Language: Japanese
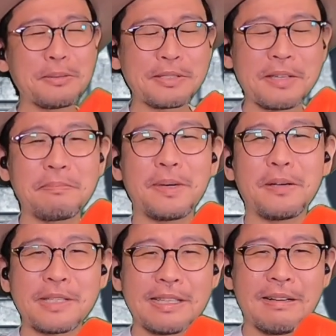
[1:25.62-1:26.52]
野先
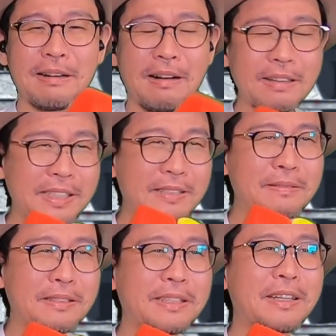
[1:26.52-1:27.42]
輩はさ、アキ
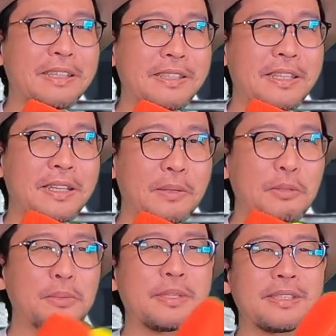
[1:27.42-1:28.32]
君に対して
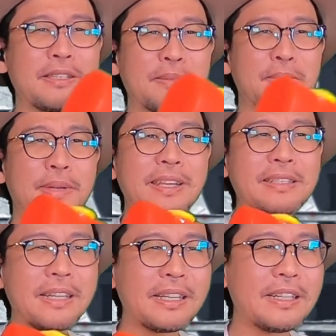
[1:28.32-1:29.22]
特別なその
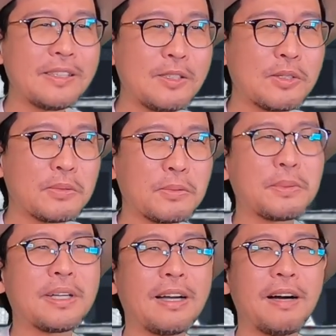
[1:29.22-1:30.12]
恋愛感情と
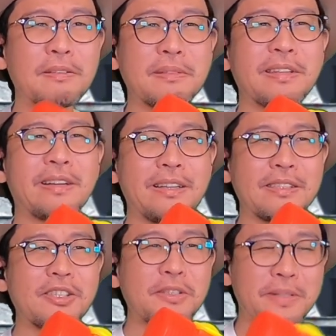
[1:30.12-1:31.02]
かがあるって
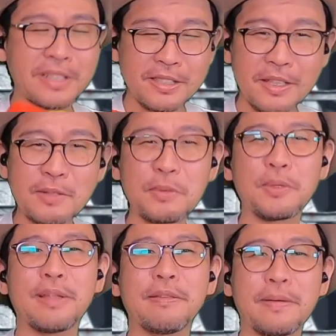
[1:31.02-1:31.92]
感じではなさそ
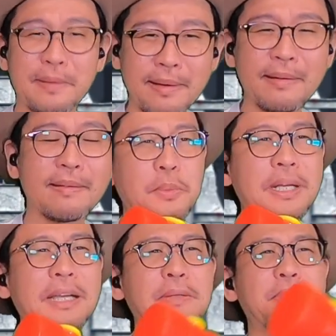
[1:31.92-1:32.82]
うなんだよね。飲み
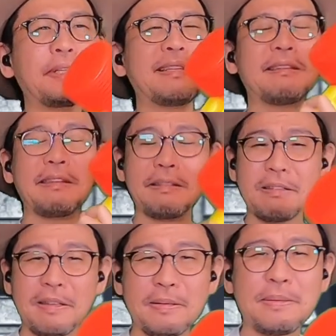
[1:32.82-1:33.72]
会の日程っ
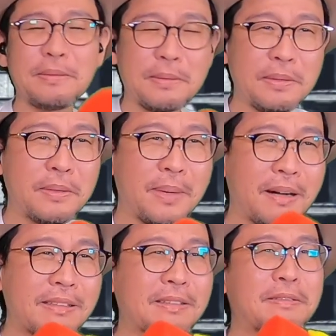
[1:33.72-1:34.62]
ていうのを、ま
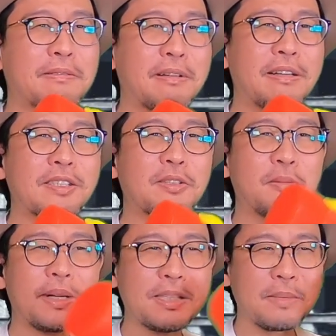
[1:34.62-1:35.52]
あ、アキ君が、そ
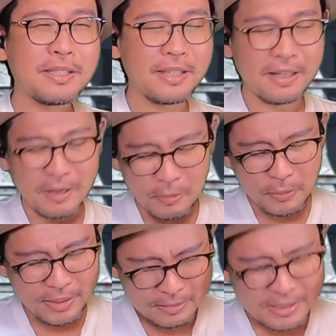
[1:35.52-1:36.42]
のマキマさんが
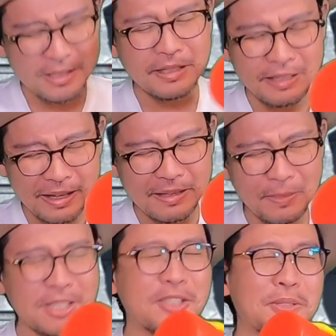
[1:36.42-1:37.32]
来れる日にね、
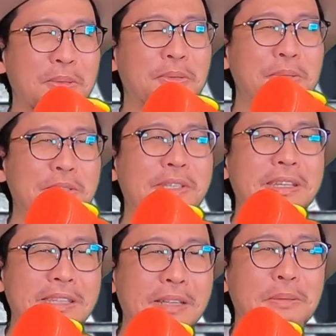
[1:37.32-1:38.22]
まあ、しようとして
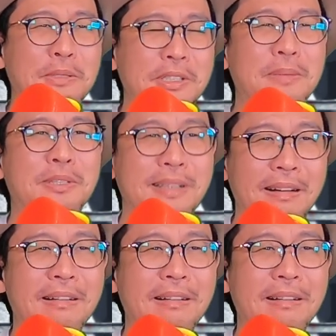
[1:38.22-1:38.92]
いたとしてもさ、